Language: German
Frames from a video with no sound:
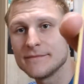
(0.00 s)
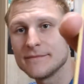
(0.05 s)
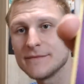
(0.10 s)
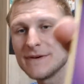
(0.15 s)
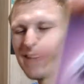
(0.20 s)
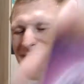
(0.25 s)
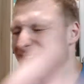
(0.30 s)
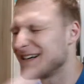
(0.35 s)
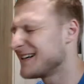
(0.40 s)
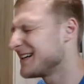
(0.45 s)

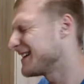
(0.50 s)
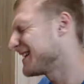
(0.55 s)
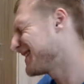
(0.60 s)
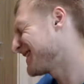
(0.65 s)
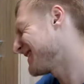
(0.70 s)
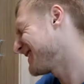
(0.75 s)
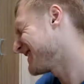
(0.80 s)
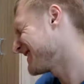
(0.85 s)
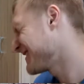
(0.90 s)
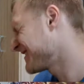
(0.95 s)

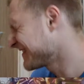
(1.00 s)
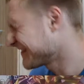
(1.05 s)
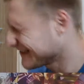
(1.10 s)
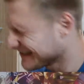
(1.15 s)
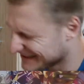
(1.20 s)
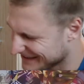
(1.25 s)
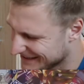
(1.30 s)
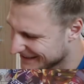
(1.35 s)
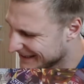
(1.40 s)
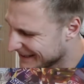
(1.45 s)
Ah,
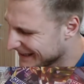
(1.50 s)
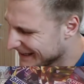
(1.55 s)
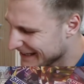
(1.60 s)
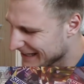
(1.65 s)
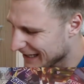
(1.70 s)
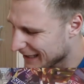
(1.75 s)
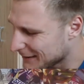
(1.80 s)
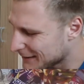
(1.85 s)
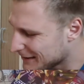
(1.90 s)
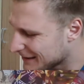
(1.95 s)
schade.
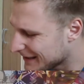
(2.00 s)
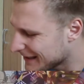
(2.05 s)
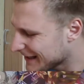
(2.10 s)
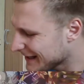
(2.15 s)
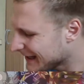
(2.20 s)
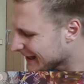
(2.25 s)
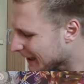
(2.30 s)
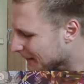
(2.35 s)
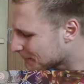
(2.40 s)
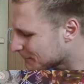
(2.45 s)
Ich habe
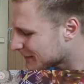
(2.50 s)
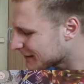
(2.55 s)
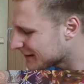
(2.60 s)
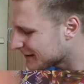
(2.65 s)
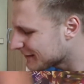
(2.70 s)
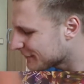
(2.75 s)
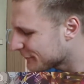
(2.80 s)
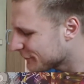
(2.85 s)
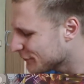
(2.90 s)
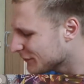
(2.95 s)
ich hab das
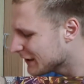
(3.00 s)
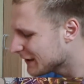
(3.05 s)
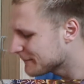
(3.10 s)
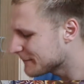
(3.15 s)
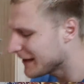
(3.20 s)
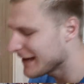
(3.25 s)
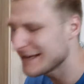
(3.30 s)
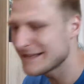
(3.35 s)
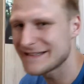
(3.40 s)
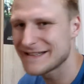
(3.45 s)
Gefühl gehabt,
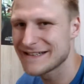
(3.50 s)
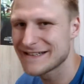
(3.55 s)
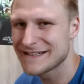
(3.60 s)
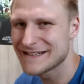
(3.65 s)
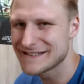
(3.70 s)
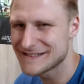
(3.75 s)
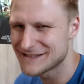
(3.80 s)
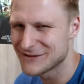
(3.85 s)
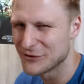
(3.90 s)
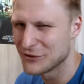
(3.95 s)
eigentlich,
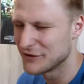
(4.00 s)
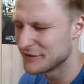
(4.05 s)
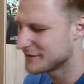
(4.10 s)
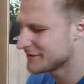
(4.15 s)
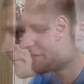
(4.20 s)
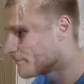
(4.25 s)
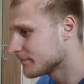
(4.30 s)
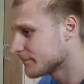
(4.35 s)
es läuft.